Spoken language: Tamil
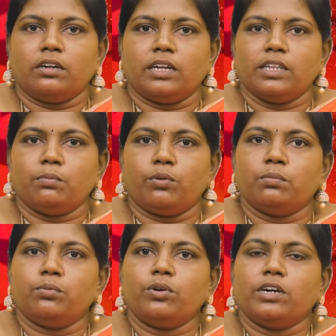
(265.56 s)
அதே போல்
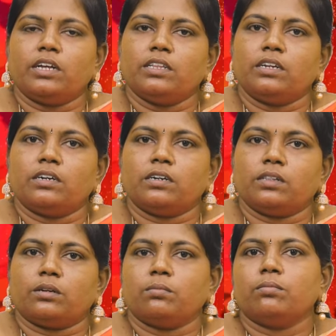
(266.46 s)
பூரட்டாதி
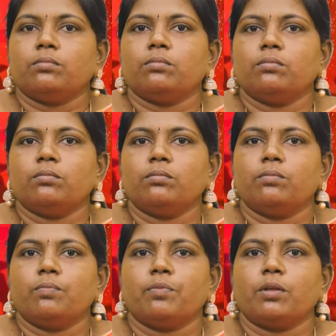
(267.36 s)
நட்சத்திரம்
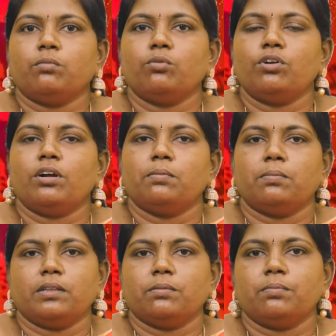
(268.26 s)
மூன்றாம்
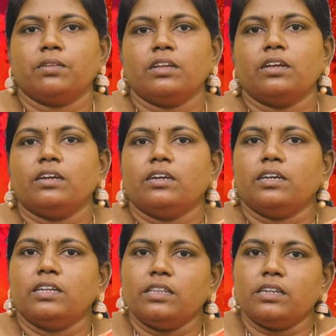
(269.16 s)
பாதம்
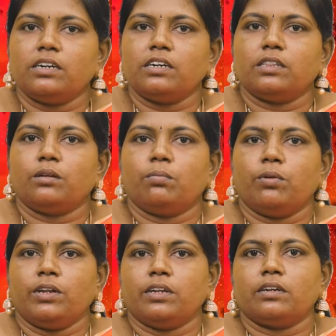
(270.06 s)
இந்த நட்சத்திர
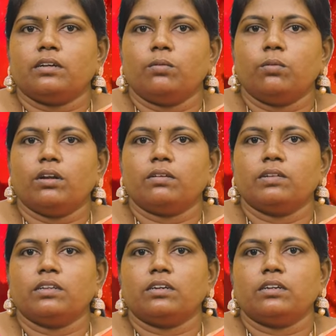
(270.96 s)
புள்ளி உங்களுக்கு
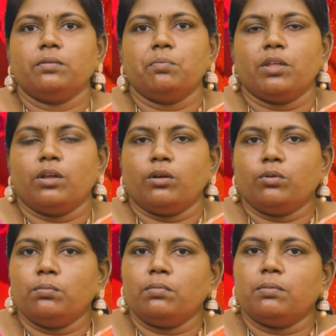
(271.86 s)
வந்துட்டு
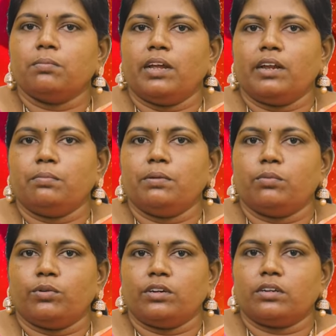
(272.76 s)
கும்பம் ஏஎல்பி
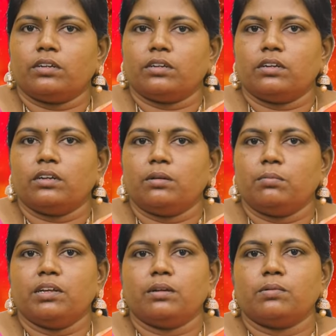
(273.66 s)
போயிட்டுருக்கு
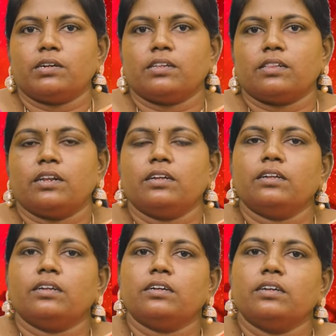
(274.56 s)
அப்படிங்கிற பட்சத்தில்
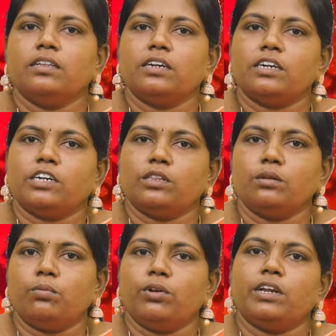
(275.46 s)
இந்த நட்சத்திர
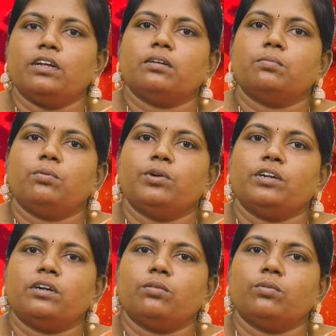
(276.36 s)
புள்ளியில்
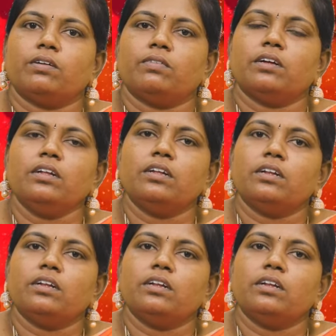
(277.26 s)
போயிட்டுருக்கக்கூடியவங்க